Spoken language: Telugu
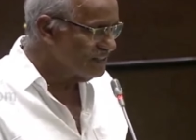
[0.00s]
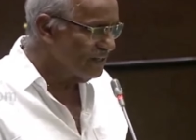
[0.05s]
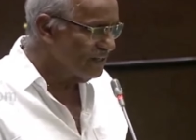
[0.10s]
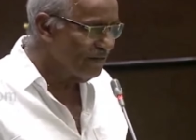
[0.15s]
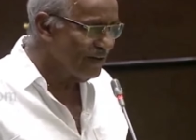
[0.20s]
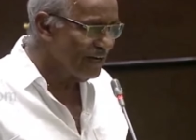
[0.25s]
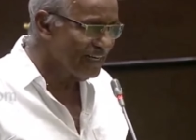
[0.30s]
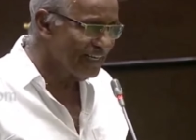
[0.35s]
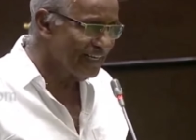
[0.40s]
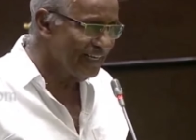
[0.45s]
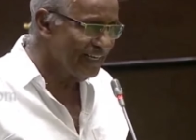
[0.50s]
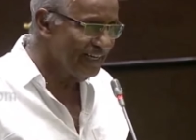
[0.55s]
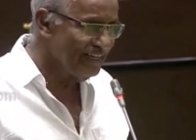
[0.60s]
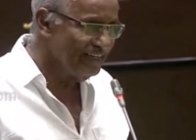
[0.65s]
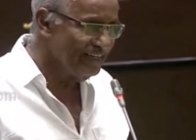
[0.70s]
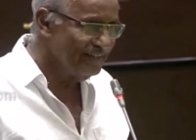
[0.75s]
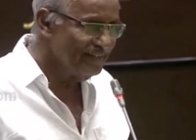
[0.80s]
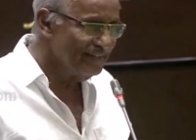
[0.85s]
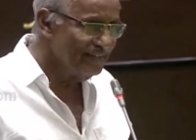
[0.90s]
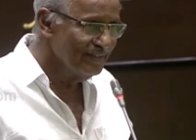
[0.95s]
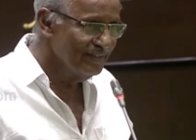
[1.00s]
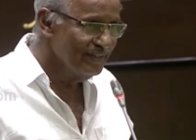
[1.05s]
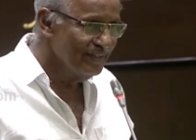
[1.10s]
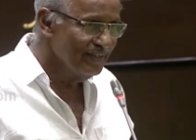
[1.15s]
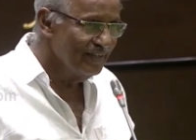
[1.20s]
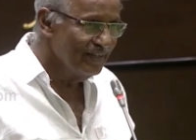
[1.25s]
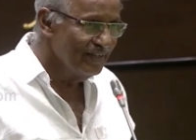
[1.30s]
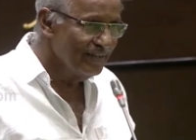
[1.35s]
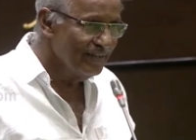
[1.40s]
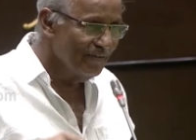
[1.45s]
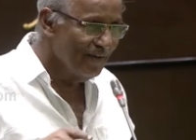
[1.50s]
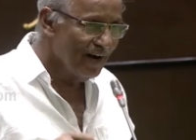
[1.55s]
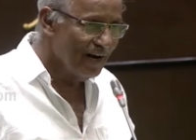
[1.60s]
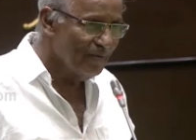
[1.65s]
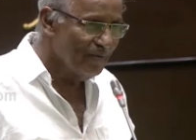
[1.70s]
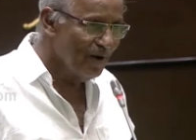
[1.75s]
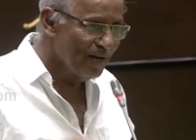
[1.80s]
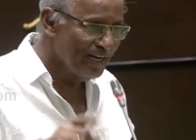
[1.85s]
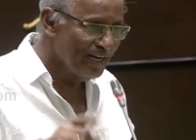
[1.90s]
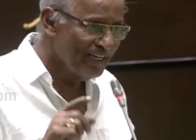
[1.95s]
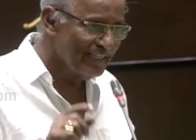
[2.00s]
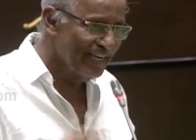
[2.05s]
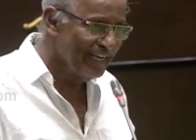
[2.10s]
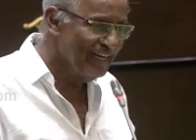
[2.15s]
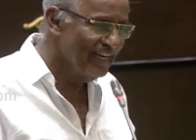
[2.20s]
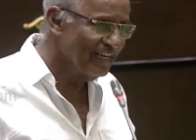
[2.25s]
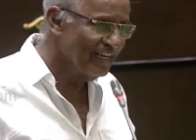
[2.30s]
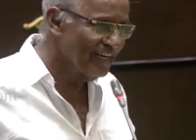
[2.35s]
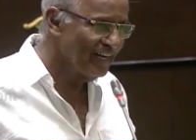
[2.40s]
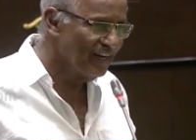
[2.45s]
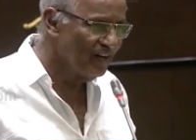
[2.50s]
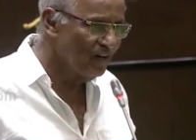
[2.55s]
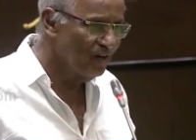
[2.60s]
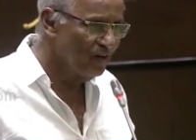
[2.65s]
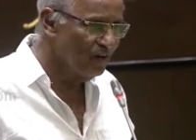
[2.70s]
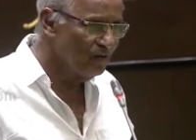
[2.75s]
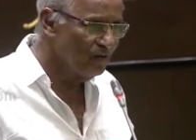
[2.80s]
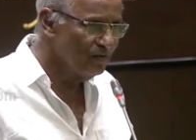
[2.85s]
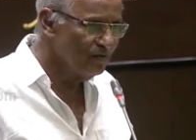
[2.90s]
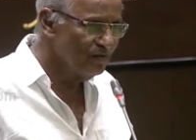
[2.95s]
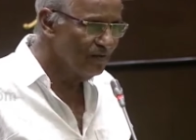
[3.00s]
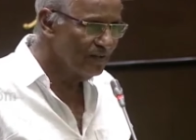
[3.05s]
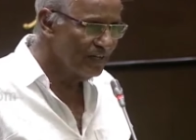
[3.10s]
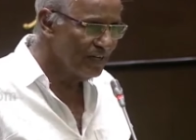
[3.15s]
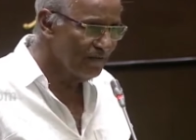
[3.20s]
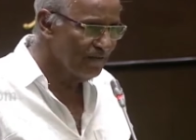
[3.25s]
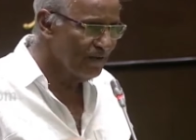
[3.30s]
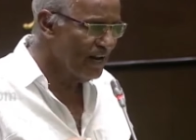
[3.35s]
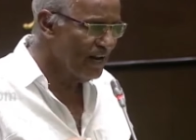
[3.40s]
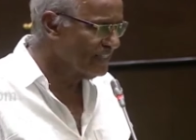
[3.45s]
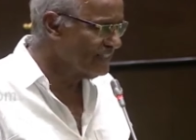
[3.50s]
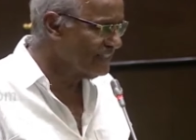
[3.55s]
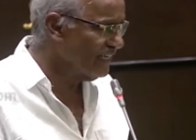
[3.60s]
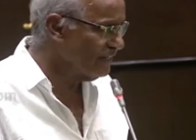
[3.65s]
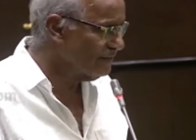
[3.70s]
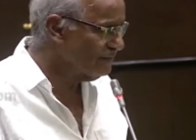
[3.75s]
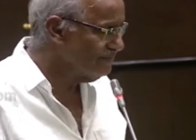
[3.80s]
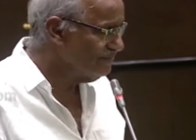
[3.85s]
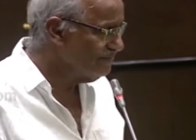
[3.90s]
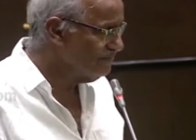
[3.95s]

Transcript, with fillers: చివరికి ఇవాళ మన ఎన్నికల్లో రిఫ్లెక్షన్